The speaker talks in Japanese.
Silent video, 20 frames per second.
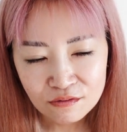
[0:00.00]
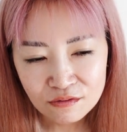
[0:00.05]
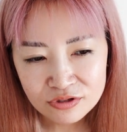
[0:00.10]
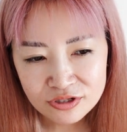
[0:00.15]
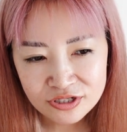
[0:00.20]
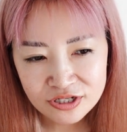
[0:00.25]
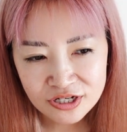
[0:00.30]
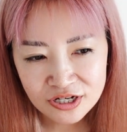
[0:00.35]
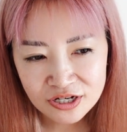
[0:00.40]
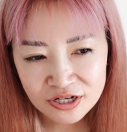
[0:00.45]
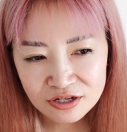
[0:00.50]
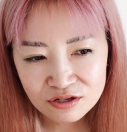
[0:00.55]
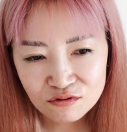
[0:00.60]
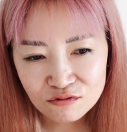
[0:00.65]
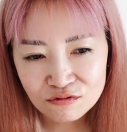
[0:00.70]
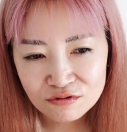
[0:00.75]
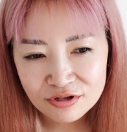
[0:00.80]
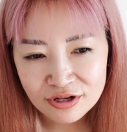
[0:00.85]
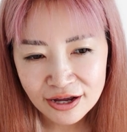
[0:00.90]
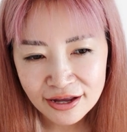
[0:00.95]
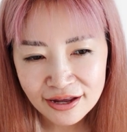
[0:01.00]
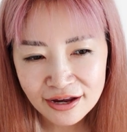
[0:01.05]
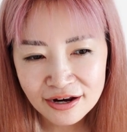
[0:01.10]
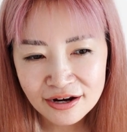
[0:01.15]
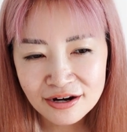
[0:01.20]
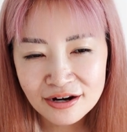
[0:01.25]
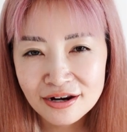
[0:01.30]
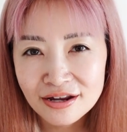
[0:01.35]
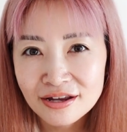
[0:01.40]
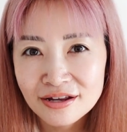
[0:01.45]
落ちそうな
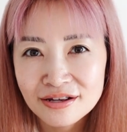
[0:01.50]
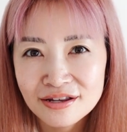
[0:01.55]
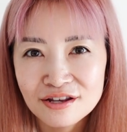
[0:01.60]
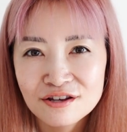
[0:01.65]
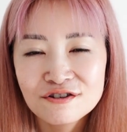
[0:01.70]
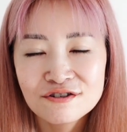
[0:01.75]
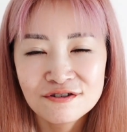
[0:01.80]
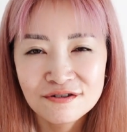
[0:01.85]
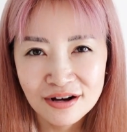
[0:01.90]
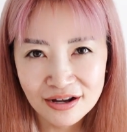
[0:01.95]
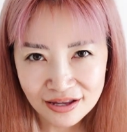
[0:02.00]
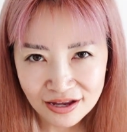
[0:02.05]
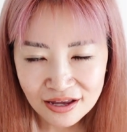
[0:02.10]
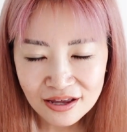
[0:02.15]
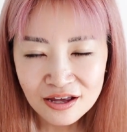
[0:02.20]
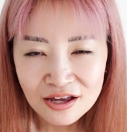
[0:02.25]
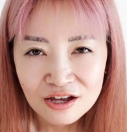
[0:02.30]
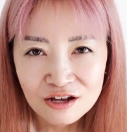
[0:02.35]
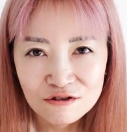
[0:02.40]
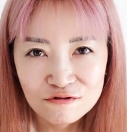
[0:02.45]
片鱗っていうのがね、